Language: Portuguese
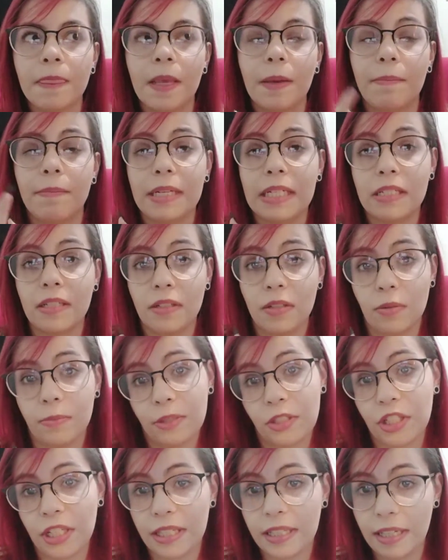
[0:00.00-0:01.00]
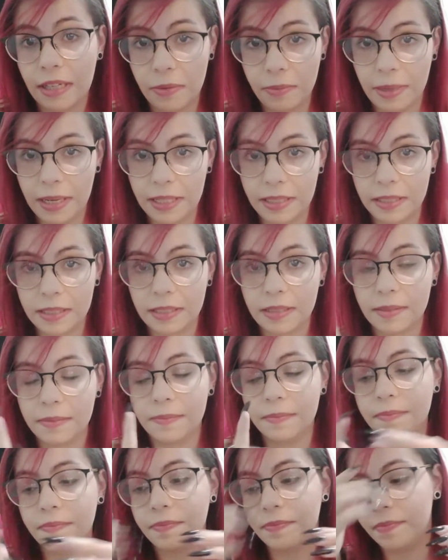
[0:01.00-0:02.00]
Mas eu não me chateio mais.
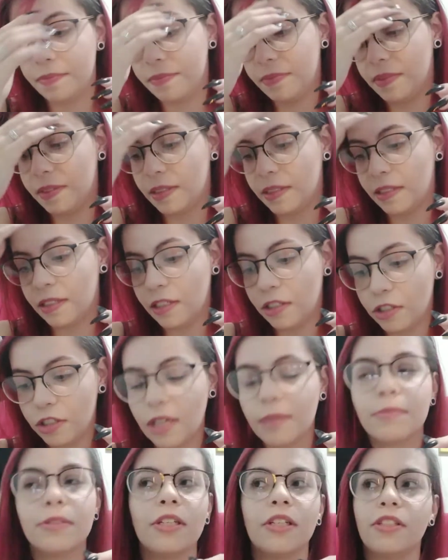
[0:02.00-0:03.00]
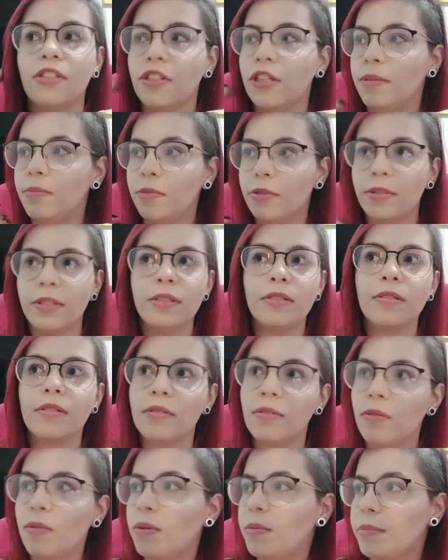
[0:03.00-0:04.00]
Já me chateei muito no
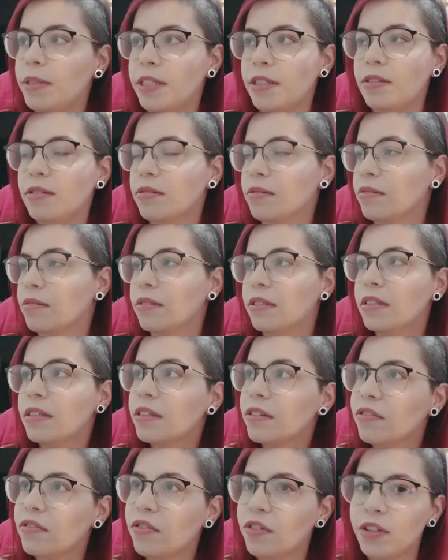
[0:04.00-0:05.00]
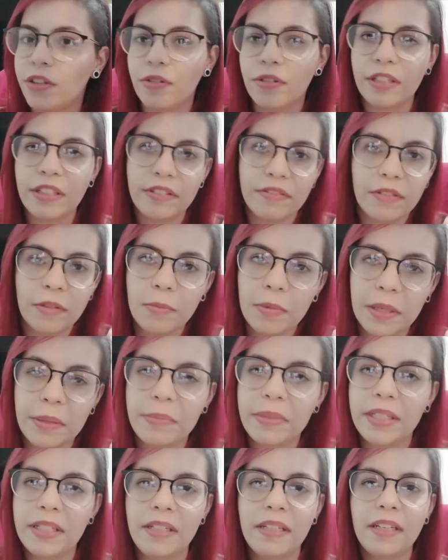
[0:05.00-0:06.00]
começo, foi horrível para
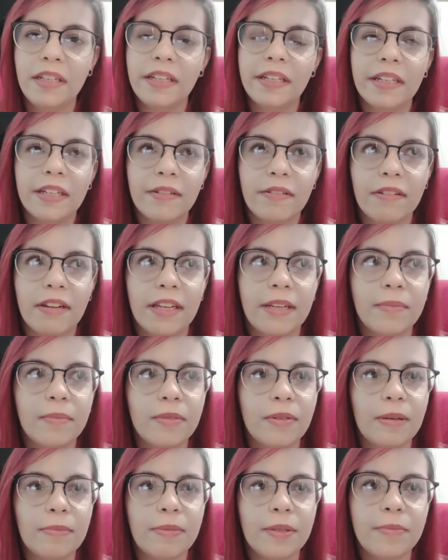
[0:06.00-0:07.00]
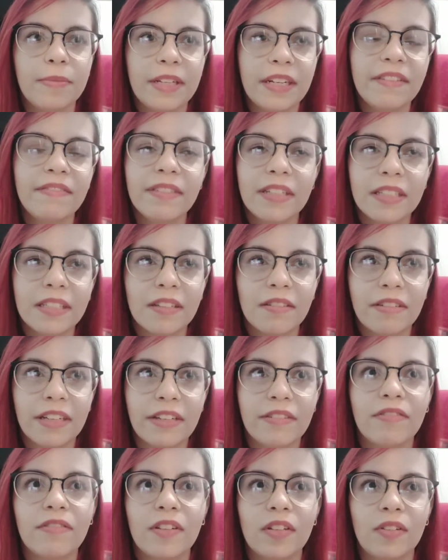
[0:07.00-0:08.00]
mim. Eu lembro a primeira vez que alguém
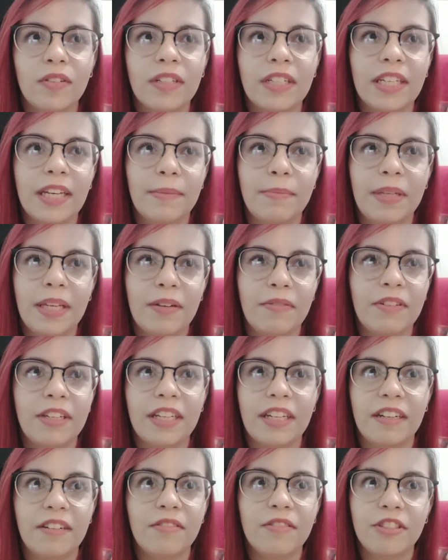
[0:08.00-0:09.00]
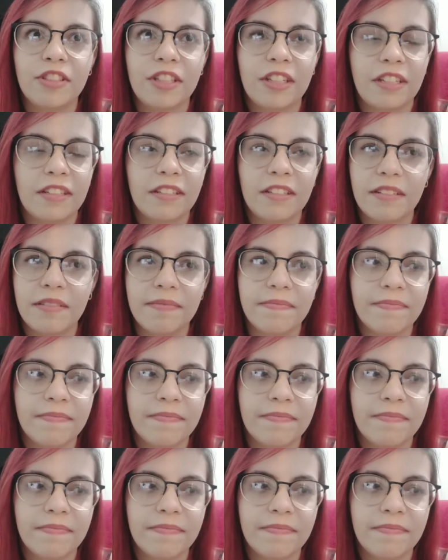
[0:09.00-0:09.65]
falou que a minha unha era nojenta.